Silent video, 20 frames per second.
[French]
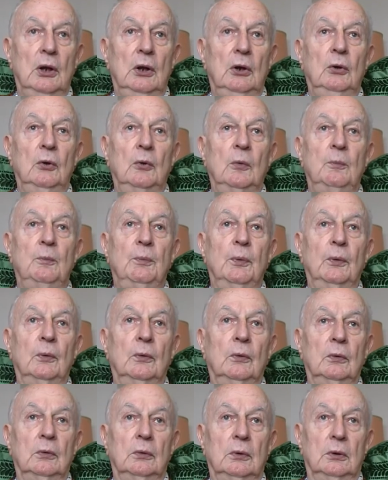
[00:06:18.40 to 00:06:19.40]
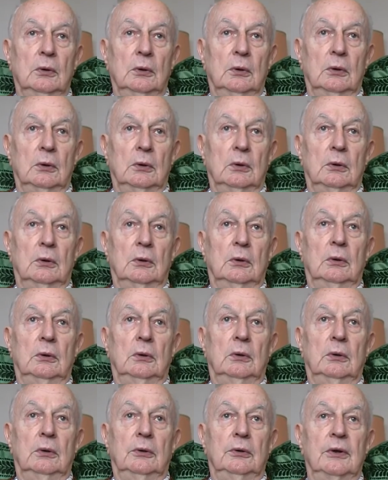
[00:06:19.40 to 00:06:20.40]
le pont
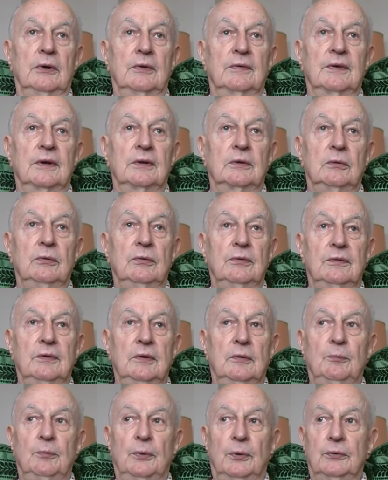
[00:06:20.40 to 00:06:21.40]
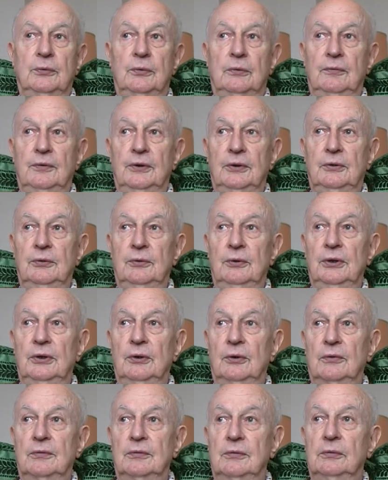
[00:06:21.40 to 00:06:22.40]
euh, de Sainte-Lucie de Porto Vecchio
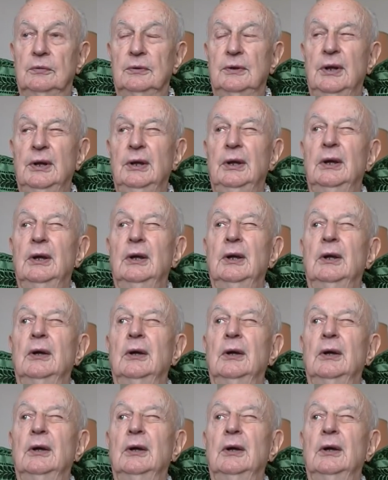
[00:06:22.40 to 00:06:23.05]
ayant sauté,